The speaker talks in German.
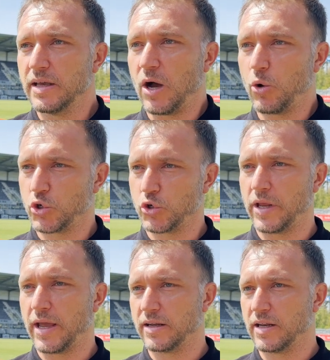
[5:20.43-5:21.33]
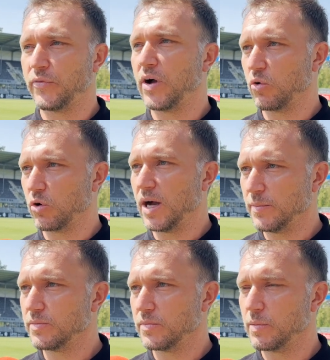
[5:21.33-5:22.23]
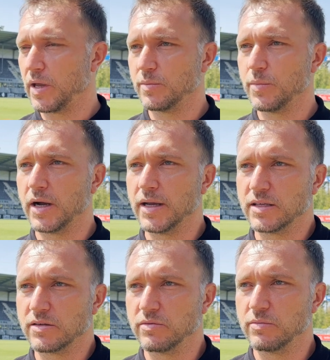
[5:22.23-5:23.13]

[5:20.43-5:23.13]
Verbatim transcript: auch schon Herrenerfahrung haben im Herrenbereich.